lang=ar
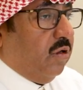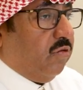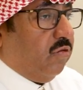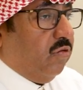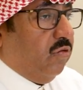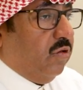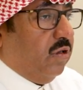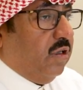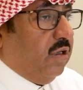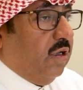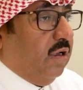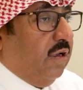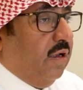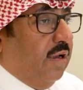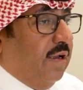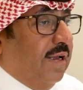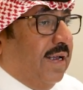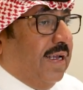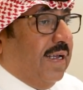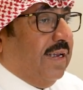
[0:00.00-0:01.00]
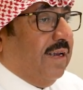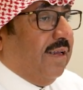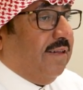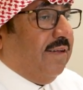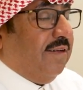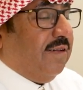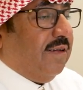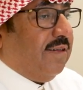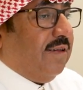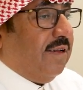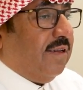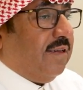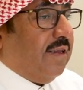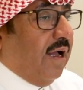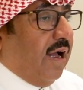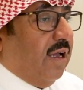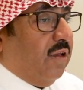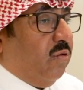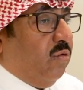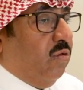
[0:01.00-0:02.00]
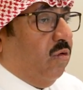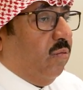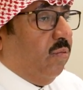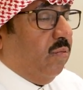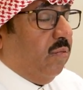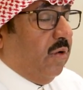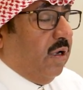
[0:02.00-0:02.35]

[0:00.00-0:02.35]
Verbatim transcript: السعودية نتيجة للتقدم